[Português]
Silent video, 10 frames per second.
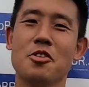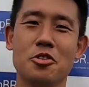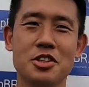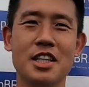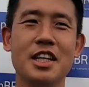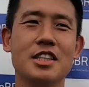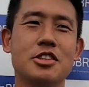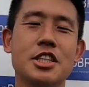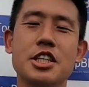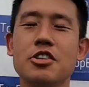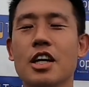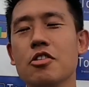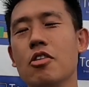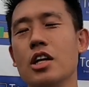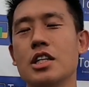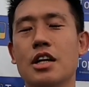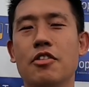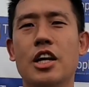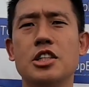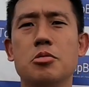Com certeza, eu já tinha jogado com ele já, na
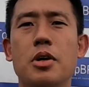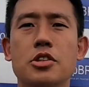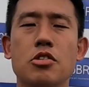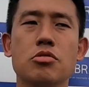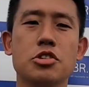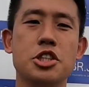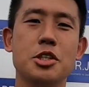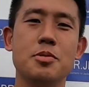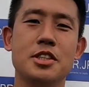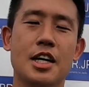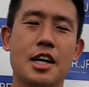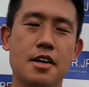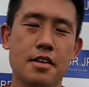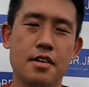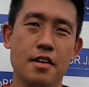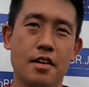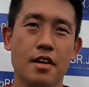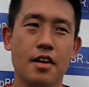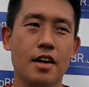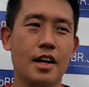verdade, no Brasil, alguns times já.
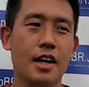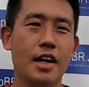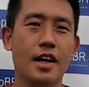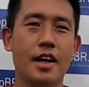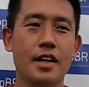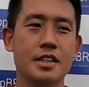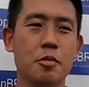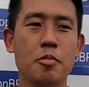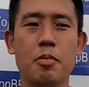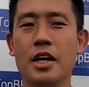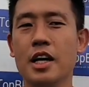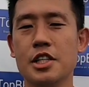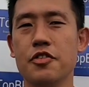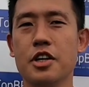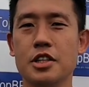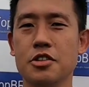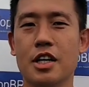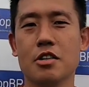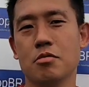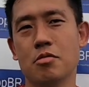É sempre bem gratificante
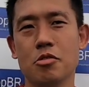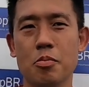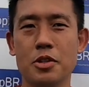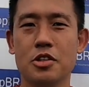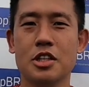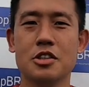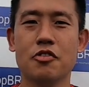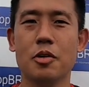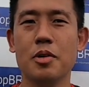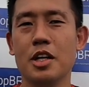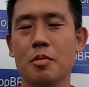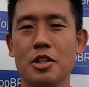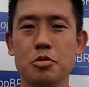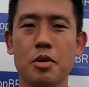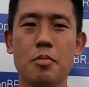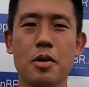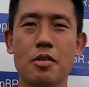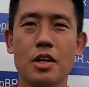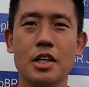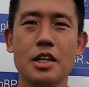jogar com o pessoal da sua família, ainda mais o meu
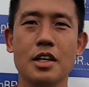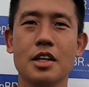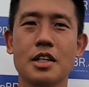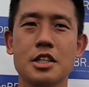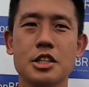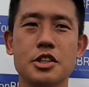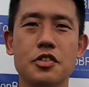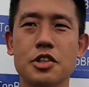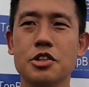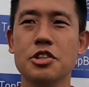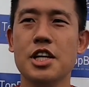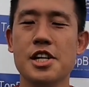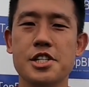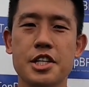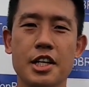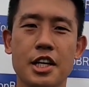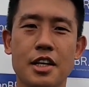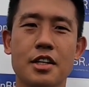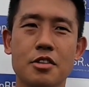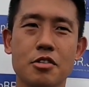irmão ali, dividir o dia a
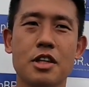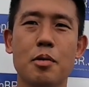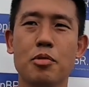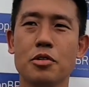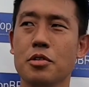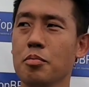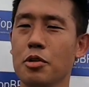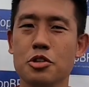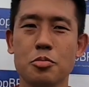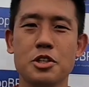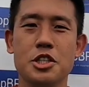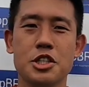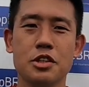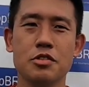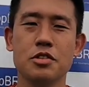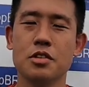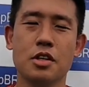dia, lutar pelos, pelos objetivos